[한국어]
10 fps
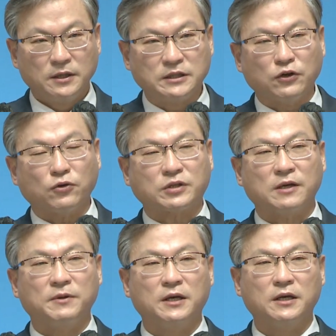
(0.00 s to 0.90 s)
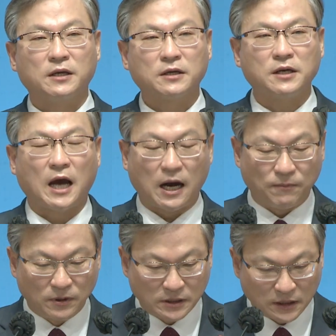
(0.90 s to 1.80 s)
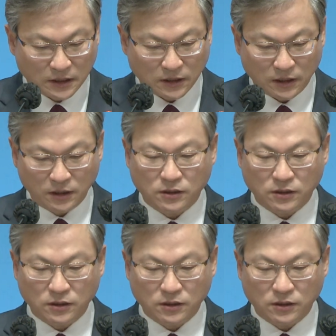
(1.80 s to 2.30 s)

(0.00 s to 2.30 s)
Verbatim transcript: 이제 요셉이 그의 아버지